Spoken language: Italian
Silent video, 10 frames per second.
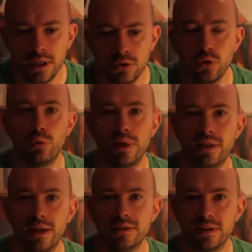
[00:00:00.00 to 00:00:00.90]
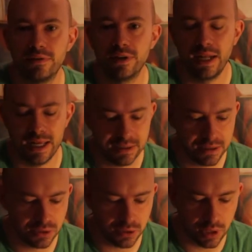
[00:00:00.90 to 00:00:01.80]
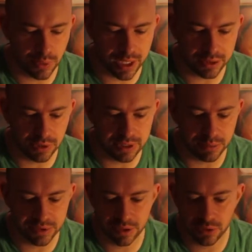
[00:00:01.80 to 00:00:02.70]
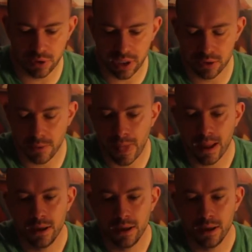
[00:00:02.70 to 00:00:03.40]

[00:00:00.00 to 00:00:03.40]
documentarista freelance, sono laureato al DAMS di Torino